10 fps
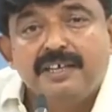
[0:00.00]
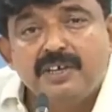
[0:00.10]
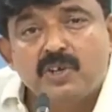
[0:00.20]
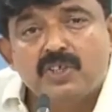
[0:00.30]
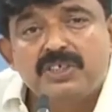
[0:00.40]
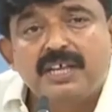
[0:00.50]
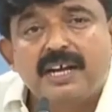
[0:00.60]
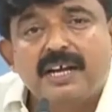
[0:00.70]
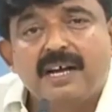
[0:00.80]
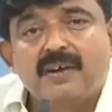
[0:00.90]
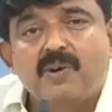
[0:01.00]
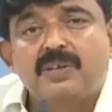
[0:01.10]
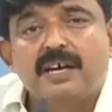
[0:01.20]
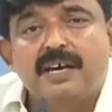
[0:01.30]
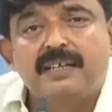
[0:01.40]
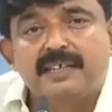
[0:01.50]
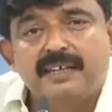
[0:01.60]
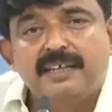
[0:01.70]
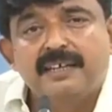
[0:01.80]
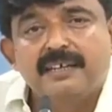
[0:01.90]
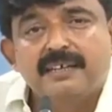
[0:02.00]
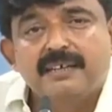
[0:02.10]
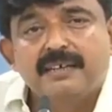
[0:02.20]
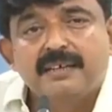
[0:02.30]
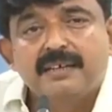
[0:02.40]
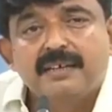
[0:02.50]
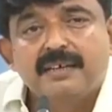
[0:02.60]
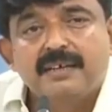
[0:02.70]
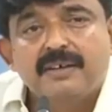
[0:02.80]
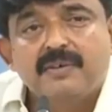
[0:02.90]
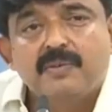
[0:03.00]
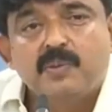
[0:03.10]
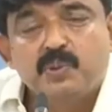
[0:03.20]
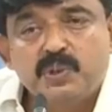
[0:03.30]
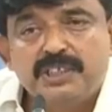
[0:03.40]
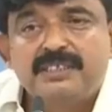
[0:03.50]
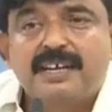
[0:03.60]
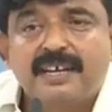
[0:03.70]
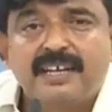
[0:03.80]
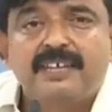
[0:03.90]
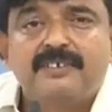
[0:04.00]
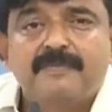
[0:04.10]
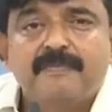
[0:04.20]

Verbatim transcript: ఈరోజు దాకా గోదావరి తల్లి ఉధృతి తగ్గలేదు